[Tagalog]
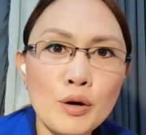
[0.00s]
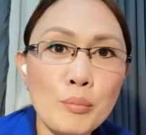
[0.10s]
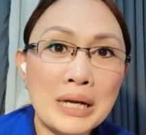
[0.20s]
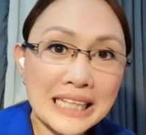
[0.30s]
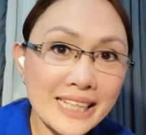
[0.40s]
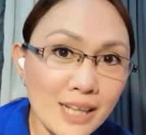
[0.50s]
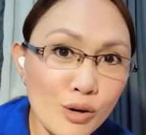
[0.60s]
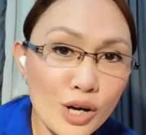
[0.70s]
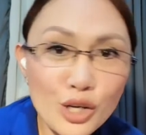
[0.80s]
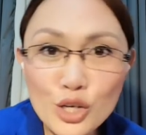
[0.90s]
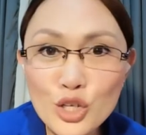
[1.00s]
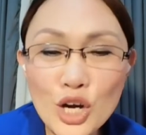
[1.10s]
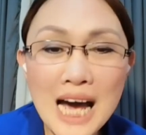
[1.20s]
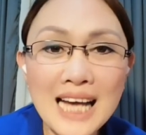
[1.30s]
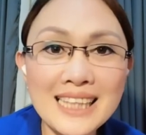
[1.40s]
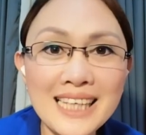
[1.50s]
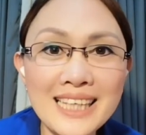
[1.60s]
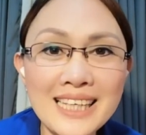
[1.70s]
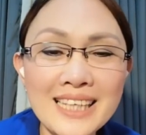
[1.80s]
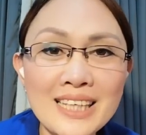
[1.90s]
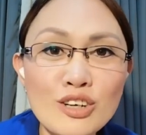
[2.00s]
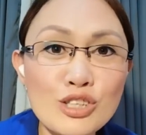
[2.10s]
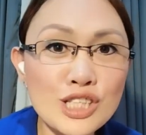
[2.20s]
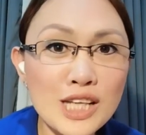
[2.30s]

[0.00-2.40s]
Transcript: Malinaw ngayon yung ating